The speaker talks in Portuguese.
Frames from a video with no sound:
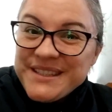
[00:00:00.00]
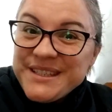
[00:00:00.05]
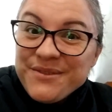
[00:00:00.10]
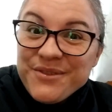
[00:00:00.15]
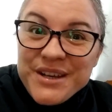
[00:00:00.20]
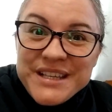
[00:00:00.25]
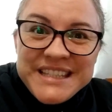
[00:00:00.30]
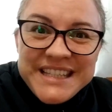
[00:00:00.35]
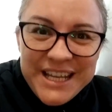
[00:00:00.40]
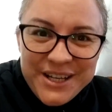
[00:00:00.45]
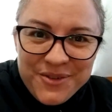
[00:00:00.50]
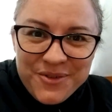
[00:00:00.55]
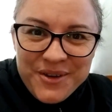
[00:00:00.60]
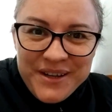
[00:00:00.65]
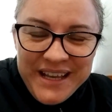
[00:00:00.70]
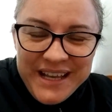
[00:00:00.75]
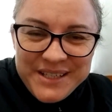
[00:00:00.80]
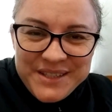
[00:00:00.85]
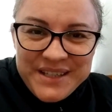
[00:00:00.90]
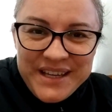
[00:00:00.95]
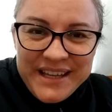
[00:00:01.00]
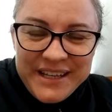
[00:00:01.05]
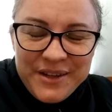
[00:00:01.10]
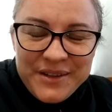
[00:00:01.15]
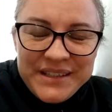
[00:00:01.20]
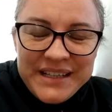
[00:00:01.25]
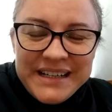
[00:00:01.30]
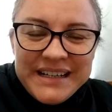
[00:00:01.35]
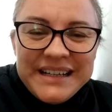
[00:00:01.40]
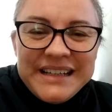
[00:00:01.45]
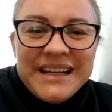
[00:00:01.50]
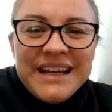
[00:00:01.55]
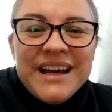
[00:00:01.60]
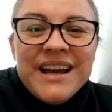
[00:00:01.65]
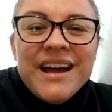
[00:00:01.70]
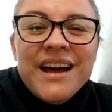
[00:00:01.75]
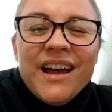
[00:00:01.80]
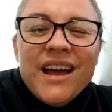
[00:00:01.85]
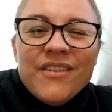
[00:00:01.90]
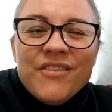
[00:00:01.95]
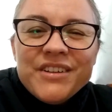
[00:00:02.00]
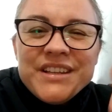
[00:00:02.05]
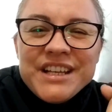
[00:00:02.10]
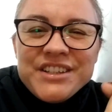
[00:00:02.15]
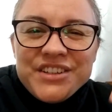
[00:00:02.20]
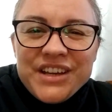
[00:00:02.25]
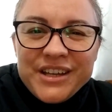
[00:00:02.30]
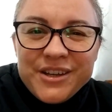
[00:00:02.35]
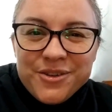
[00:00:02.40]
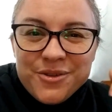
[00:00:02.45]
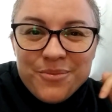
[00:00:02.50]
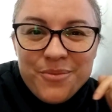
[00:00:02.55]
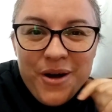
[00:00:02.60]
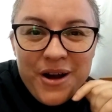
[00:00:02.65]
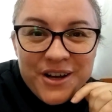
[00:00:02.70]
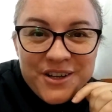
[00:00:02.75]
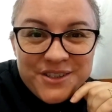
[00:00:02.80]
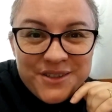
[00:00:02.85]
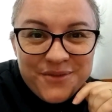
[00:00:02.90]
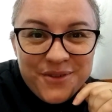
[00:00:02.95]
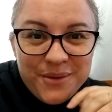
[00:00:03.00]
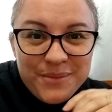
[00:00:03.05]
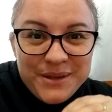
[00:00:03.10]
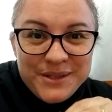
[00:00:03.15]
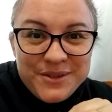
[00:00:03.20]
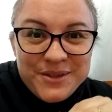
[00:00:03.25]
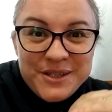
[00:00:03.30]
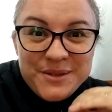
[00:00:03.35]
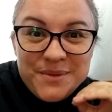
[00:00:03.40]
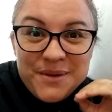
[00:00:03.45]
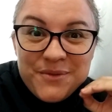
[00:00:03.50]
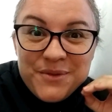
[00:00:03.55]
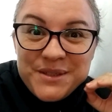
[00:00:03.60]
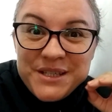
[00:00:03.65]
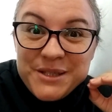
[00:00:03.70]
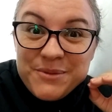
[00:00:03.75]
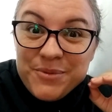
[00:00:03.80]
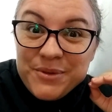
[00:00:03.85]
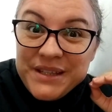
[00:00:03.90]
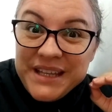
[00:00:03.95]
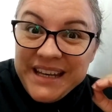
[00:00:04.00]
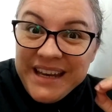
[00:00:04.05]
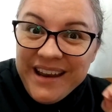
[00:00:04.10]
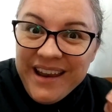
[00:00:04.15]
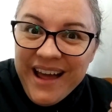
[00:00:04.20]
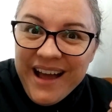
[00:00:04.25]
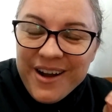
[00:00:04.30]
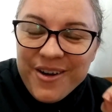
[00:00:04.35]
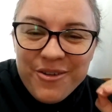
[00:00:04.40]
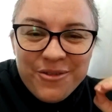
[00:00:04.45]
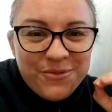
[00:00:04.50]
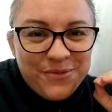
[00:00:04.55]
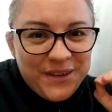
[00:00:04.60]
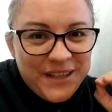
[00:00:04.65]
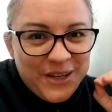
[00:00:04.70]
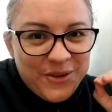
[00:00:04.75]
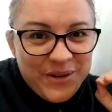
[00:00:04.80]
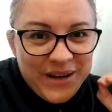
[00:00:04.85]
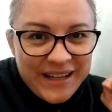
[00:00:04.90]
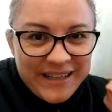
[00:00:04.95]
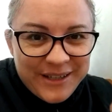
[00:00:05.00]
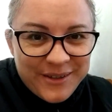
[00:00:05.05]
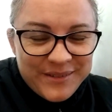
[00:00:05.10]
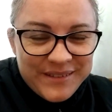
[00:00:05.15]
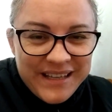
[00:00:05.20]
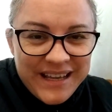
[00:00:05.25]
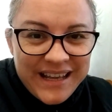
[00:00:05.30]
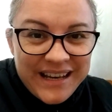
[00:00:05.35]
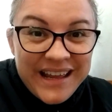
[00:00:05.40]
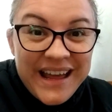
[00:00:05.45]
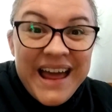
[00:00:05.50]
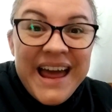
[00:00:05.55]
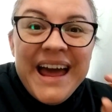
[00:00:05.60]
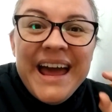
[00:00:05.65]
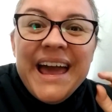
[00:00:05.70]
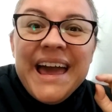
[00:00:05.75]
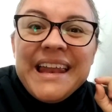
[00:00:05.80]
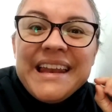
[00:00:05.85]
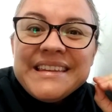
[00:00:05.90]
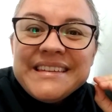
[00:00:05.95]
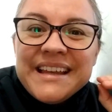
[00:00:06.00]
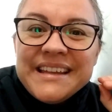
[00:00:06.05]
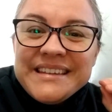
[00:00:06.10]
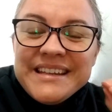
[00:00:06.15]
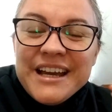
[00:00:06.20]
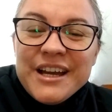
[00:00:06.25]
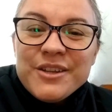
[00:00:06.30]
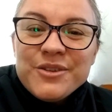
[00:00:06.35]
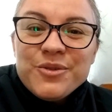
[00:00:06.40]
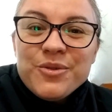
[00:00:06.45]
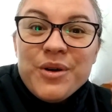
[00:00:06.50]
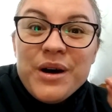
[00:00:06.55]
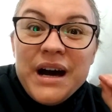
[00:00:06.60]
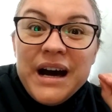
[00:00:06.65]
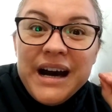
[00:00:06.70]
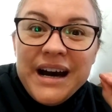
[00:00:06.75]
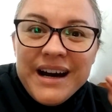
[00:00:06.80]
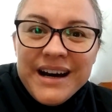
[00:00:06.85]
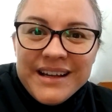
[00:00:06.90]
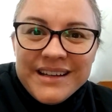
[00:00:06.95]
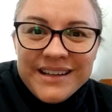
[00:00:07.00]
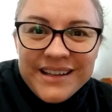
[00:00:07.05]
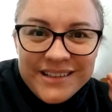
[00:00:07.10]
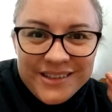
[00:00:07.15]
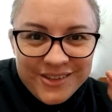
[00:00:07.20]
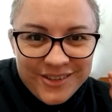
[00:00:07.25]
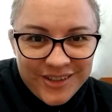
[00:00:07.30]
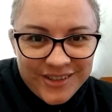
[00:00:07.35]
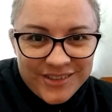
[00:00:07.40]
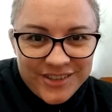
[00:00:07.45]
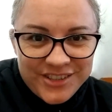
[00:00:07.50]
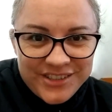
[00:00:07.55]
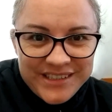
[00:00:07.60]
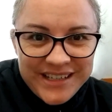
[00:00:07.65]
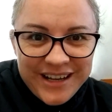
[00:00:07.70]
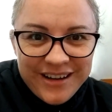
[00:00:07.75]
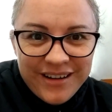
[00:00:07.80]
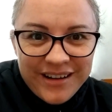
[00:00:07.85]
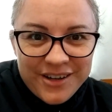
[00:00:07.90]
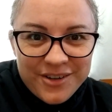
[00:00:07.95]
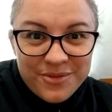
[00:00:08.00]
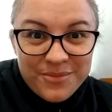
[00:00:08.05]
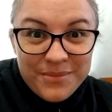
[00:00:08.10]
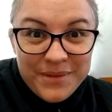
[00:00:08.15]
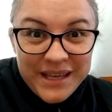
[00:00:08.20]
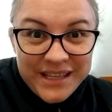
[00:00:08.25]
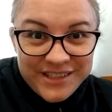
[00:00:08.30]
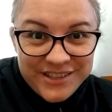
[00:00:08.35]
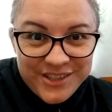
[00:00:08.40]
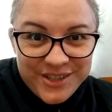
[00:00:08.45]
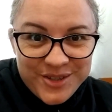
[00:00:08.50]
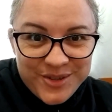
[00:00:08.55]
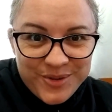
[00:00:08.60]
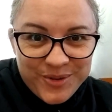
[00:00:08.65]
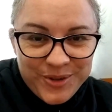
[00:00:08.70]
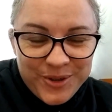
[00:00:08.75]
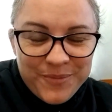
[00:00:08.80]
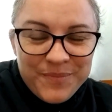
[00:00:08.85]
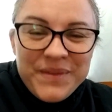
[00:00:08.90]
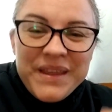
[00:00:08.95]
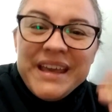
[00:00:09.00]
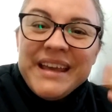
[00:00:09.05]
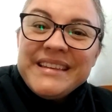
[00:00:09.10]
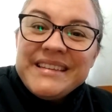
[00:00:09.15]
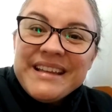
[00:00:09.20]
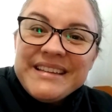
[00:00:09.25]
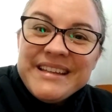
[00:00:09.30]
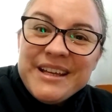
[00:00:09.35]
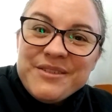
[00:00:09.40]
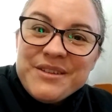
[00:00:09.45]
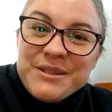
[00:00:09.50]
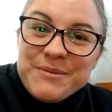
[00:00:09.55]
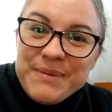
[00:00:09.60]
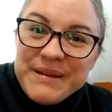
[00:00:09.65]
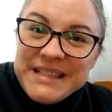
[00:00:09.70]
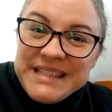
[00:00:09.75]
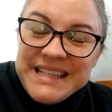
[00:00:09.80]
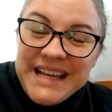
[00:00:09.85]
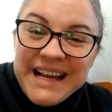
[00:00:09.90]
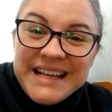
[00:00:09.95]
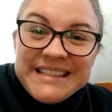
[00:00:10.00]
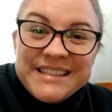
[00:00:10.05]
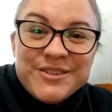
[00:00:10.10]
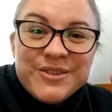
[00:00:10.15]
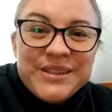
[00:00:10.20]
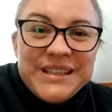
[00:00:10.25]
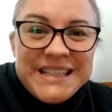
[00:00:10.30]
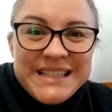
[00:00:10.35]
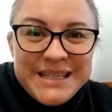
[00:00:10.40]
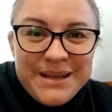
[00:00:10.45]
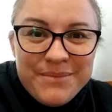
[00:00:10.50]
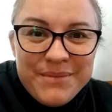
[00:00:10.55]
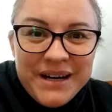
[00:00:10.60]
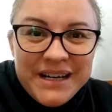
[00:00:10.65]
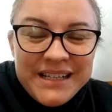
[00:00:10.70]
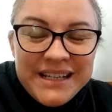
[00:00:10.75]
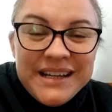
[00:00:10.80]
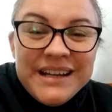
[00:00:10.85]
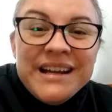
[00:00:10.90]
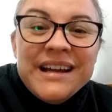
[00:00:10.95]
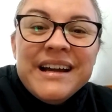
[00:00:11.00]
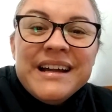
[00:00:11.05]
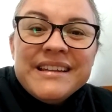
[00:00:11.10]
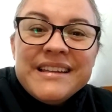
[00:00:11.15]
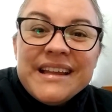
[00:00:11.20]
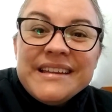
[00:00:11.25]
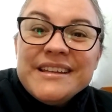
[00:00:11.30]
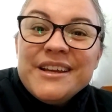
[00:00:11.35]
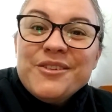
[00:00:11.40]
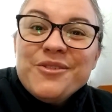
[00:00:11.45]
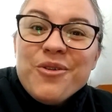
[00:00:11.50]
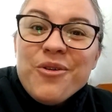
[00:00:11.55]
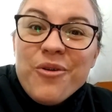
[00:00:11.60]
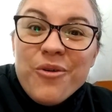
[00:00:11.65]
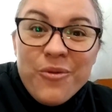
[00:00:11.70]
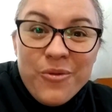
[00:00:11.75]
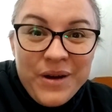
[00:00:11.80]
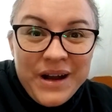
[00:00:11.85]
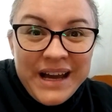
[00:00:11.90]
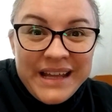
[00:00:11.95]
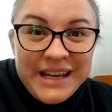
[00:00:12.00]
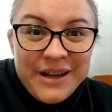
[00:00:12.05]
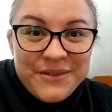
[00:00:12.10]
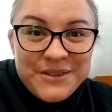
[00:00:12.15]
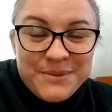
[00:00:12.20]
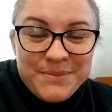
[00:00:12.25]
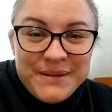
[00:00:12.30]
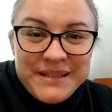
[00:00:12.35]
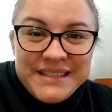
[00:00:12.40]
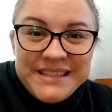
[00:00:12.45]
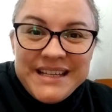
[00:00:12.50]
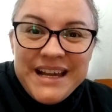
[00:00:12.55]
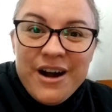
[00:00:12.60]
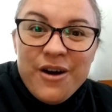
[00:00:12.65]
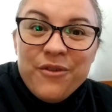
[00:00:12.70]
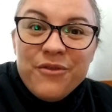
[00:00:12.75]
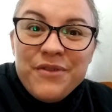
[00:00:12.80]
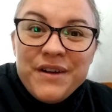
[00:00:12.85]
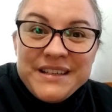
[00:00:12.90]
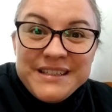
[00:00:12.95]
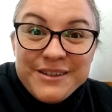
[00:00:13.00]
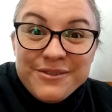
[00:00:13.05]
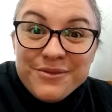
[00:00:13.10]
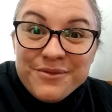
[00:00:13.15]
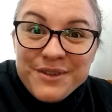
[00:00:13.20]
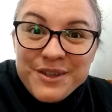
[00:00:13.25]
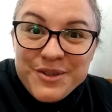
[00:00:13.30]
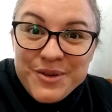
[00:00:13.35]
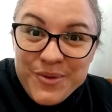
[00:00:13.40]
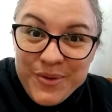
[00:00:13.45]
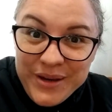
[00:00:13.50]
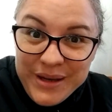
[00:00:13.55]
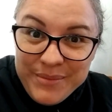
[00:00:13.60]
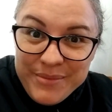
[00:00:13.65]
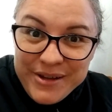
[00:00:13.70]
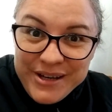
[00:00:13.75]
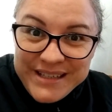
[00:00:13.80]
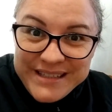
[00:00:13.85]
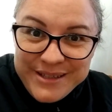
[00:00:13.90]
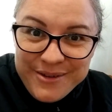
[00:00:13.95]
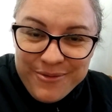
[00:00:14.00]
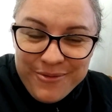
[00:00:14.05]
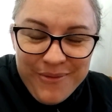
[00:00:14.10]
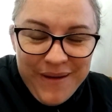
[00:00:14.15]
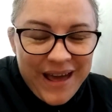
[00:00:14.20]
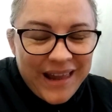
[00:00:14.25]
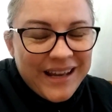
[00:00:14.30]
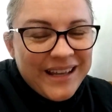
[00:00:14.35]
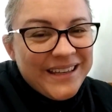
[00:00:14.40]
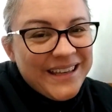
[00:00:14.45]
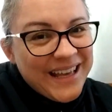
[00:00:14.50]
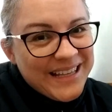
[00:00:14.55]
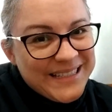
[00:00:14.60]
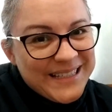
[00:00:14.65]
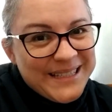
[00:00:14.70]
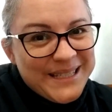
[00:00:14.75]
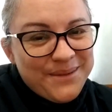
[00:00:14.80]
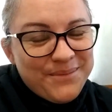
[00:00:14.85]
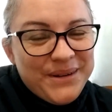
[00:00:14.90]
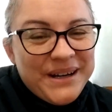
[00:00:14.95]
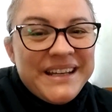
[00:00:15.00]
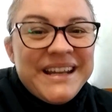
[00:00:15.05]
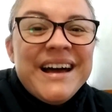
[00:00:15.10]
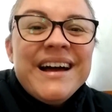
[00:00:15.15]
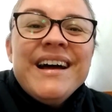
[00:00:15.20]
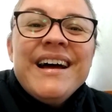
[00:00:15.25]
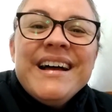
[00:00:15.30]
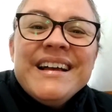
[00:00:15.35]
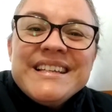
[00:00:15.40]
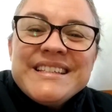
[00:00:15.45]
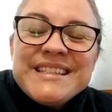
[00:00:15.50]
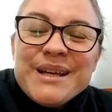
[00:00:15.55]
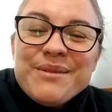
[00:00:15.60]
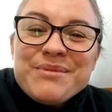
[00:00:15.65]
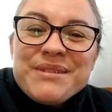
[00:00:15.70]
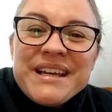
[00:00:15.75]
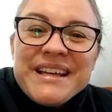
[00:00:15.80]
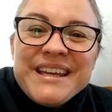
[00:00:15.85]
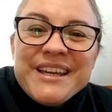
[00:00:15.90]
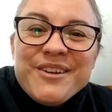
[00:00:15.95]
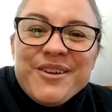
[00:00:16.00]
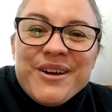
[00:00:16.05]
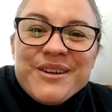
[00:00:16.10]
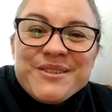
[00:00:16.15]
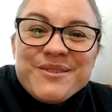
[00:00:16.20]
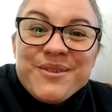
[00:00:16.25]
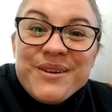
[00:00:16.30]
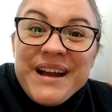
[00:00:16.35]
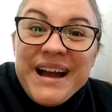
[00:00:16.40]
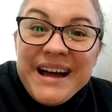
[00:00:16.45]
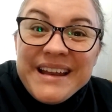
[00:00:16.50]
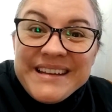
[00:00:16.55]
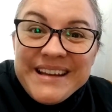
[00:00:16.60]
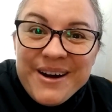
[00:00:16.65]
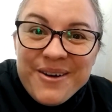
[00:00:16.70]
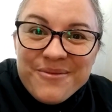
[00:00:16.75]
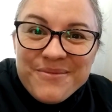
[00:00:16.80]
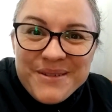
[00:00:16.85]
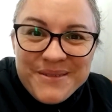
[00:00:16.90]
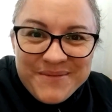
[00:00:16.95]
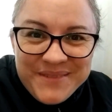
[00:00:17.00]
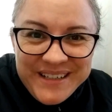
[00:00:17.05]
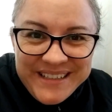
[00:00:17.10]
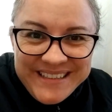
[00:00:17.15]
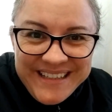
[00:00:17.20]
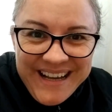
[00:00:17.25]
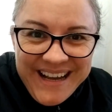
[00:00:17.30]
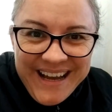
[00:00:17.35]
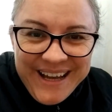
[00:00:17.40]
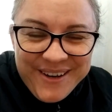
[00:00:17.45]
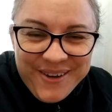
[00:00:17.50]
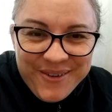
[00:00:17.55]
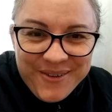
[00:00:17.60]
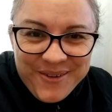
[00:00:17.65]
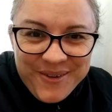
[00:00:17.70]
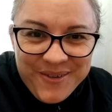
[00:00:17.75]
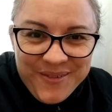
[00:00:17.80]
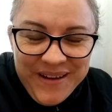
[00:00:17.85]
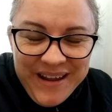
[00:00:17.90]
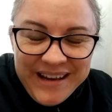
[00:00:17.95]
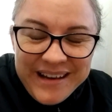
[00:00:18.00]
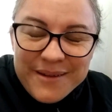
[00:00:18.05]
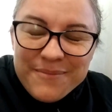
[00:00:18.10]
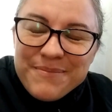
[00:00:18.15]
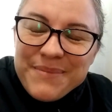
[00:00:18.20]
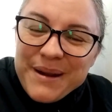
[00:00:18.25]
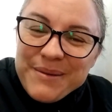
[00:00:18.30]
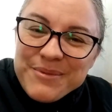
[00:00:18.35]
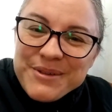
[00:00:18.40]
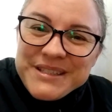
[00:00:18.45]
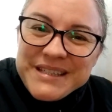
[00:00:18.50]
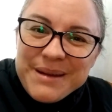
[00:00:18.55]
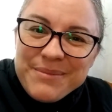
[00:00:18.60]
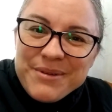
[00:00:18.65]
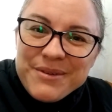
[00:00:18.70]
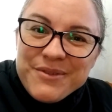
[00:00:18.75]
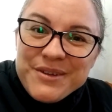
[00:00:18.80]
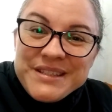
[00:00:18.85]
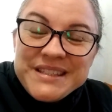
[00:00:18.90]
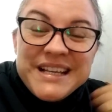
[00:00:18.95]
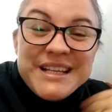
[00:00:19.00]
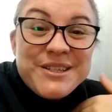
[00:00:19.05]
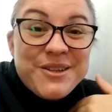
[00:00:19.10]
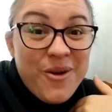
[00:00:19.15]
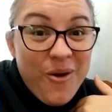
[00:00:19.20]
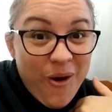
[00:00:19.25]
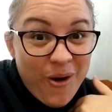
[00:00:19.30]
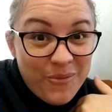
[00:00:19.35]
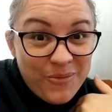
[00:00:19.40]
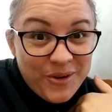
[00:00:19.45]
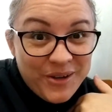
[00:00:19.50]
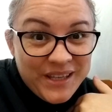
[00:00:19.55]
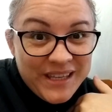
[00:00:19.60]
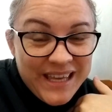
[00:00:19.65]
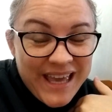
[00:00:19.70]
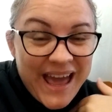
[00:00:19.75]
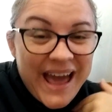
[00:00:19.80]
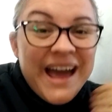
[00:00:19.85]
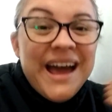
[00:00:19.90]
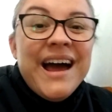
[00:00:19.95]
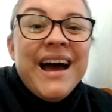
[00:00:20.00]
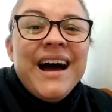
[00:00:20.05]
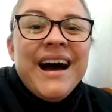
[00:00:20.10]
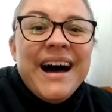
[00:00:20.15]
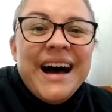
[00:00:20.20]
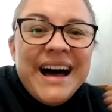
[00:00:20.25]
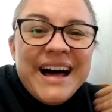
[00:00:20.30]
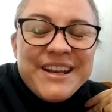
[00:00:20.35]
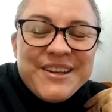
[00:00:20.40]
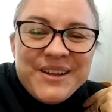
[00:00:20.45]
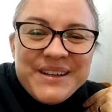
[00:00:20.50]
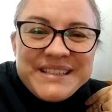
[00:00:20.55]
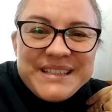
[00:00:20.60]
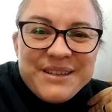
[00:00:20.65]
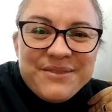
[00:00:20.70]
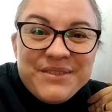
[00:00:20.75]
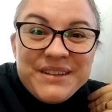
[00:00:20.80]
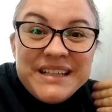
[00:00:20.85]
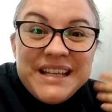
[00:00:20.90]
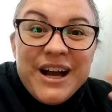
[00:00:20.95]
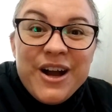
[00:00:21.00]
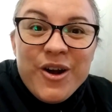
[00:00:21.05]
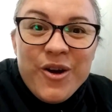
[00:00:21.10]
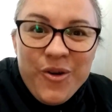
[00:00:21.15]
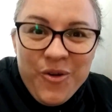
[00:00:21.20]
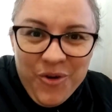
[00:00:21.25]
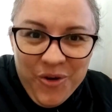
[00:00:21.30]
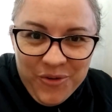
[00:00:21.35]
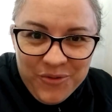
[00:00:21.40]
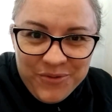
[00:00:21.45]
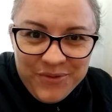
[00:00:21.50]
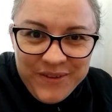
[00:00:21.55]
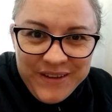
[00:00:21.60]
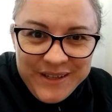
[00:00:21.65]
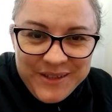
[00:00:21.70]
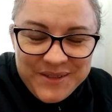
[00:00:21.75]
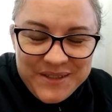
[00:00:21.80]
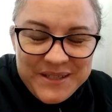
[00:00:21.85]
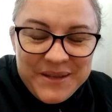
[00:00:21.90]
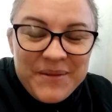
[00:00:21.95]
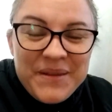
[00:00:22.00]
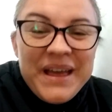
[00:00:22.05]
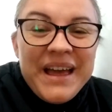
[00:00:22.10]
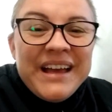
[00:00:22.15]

Se você não conhece o canal da Ana, eu vou deixar aqui no box de informações para vocês poderem ir lá conferir o canal dela. Ela tá tendo Ana todo dia agora no mês de julho e tá tendo especiais toda semana. Tá tendo um canal especial fazendo um vídeo em colaboração com ela. E essa semana estamos aqui nós do canal Mamãe da Carol com ela para mostrar para vocês como que é a nossa vida com filhos.